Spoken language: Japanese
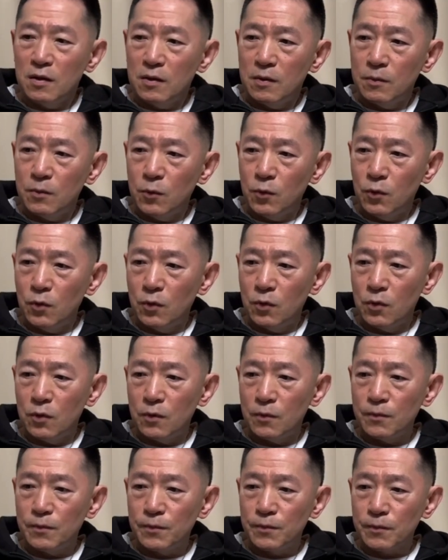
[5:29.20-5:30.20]

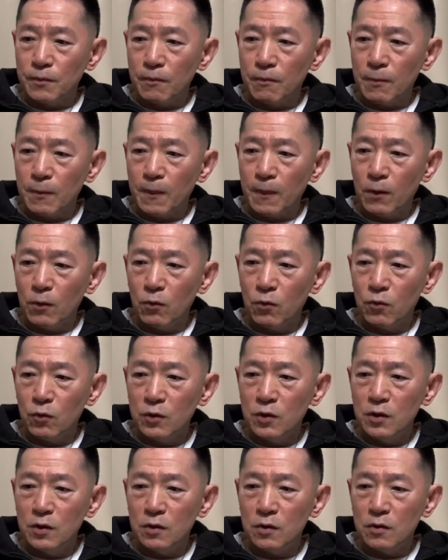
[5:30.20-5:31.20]
もう、本当
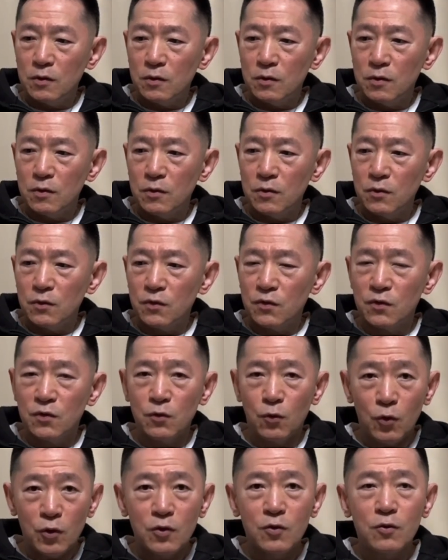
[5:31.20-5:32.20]
にす
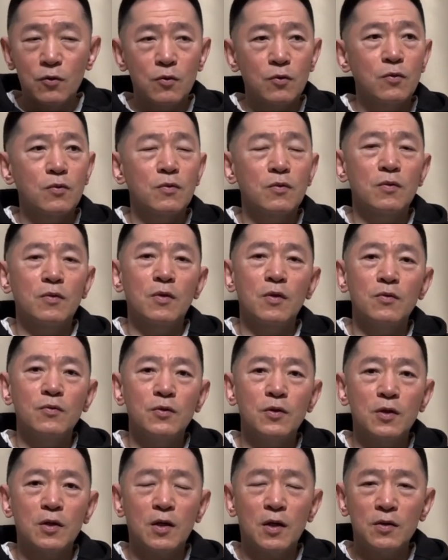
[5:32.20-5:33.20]
ごいっていうふう
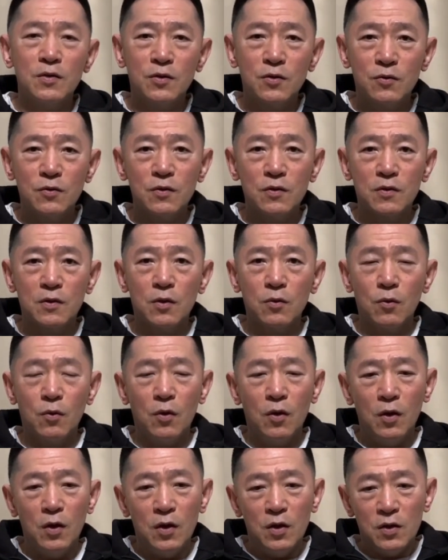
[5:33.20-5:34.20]
に感じるんですけど、
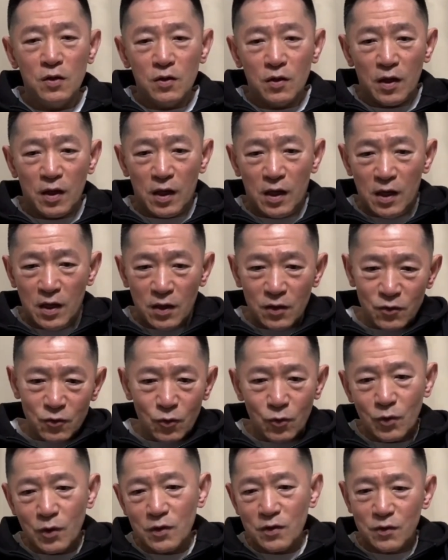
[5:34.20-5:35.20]
映
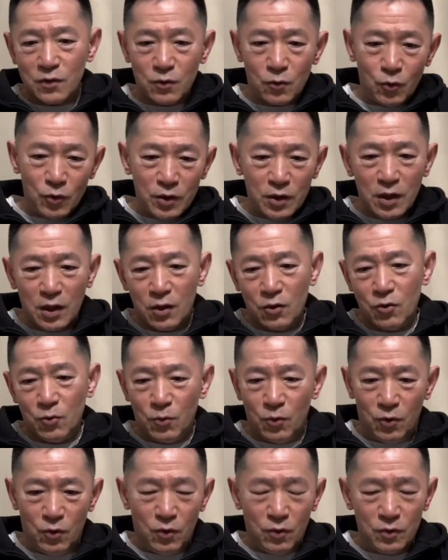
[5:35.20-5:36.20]
像がすごいけれど
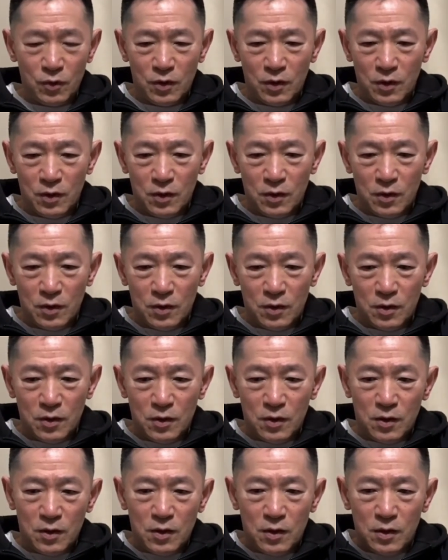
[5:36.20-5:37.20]
も、
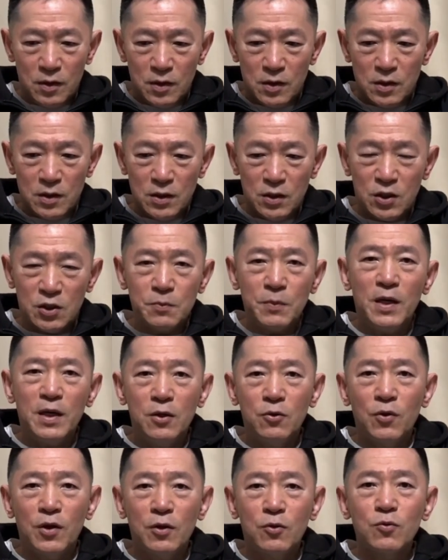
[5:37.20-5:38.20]
一枚
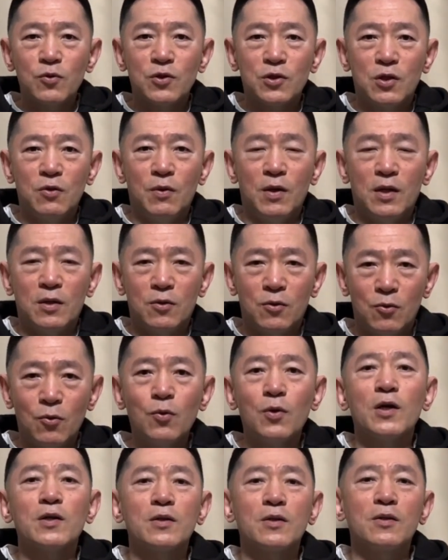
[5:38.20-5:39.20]
の絵としてはど
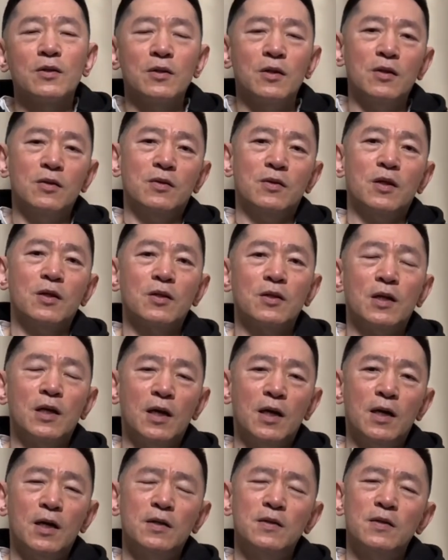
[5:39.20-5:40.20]
うかって言ったら、